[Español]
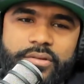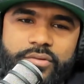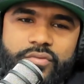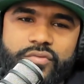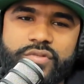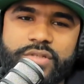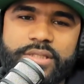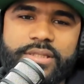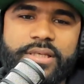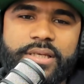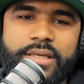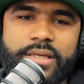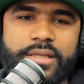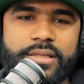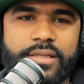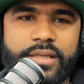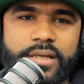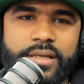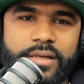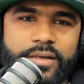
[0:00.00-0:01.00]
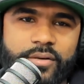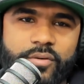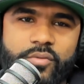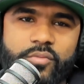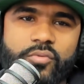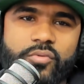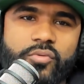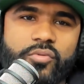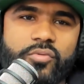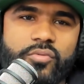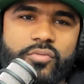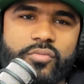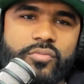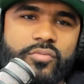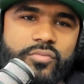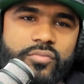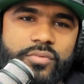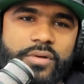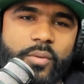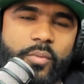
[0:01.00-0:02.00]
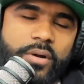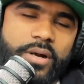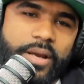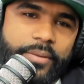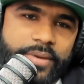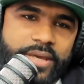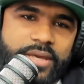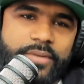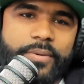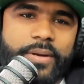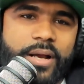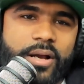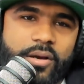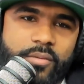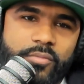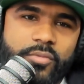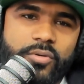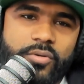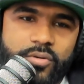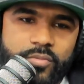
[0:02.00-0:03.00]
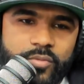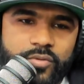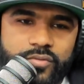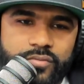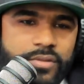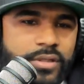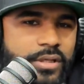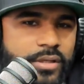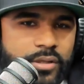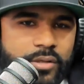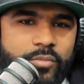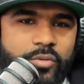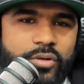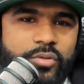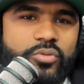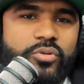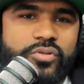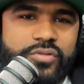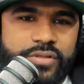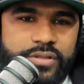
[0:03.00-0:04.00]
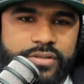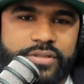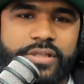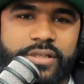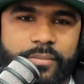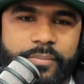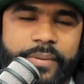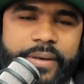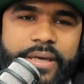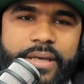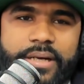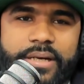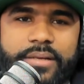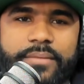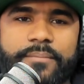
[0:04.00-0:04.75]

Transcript: tú sientes que tienen una buena vibra como, como, como que uno en PR?